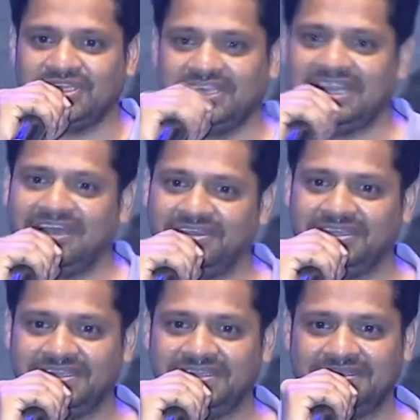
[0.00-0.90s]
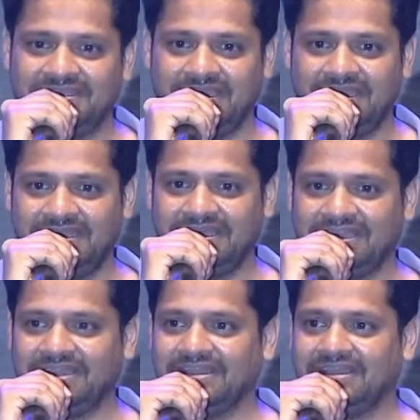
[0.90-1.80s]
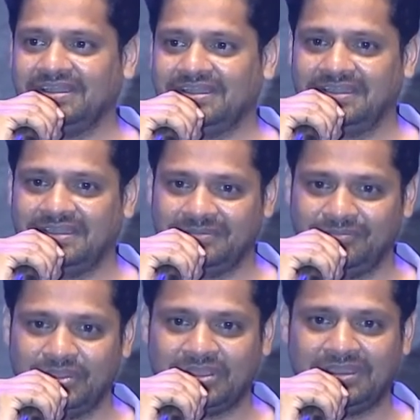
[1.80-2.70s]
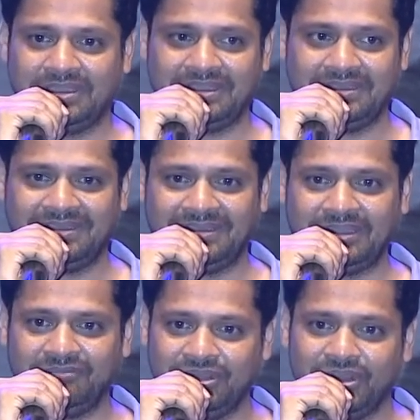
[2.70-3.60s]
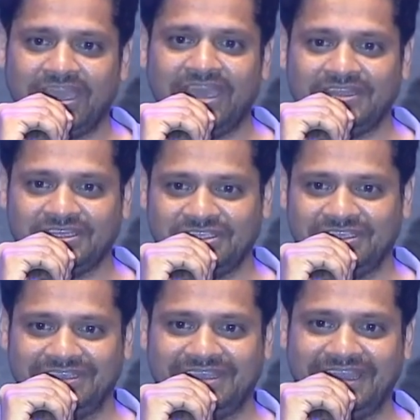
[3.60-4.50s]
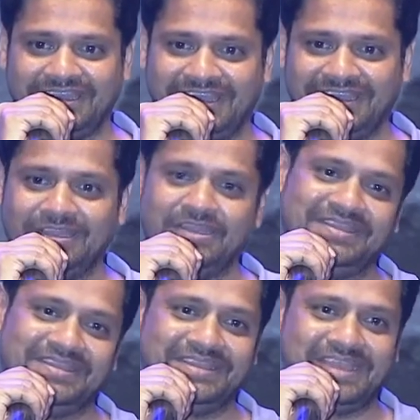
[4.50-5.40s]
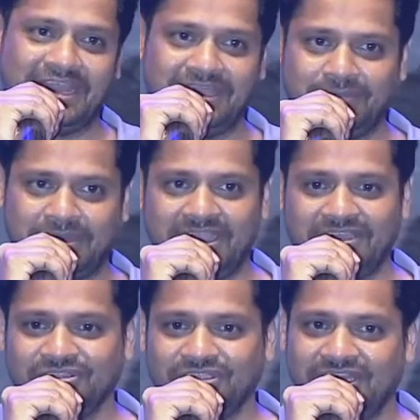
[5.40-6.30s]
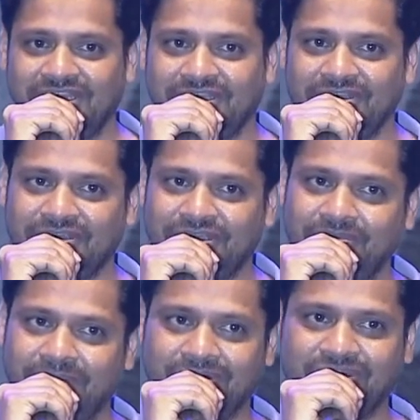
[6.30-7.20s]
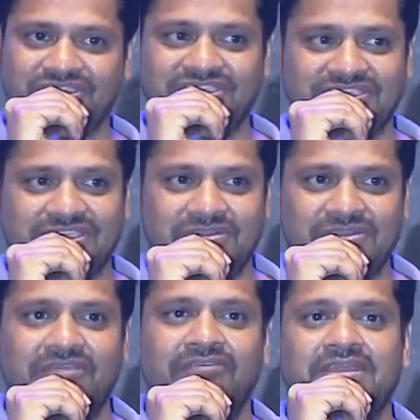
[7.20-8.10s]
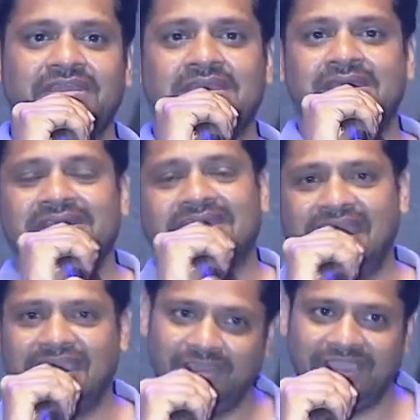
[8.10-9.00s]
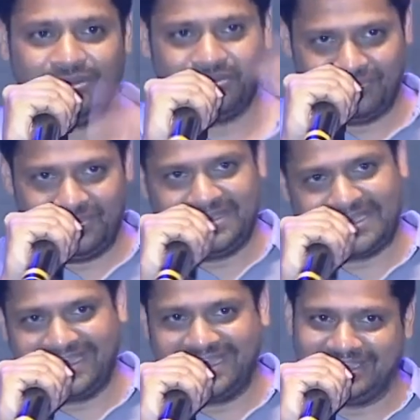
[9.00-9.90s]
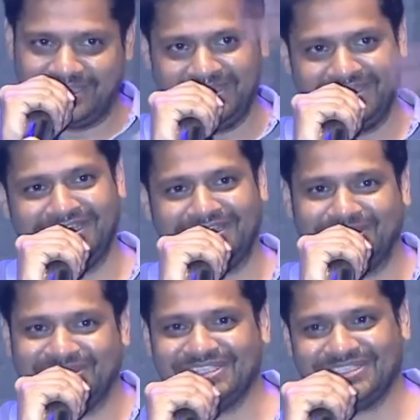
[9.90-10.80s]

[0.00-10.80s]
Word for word: లావణ్య అండ్ uh, మీ అంటే వీడియో క్యారెక్టర్ అనగానే ఎలా రియాక్ట్ అవుతారు ఏంటనుకున్నాను బట్ వచ్చి చేశారు ఎవ్రీ ఆయనో ఆయనో మీరు కంగారంతా బన్నీ గారి గురించి సో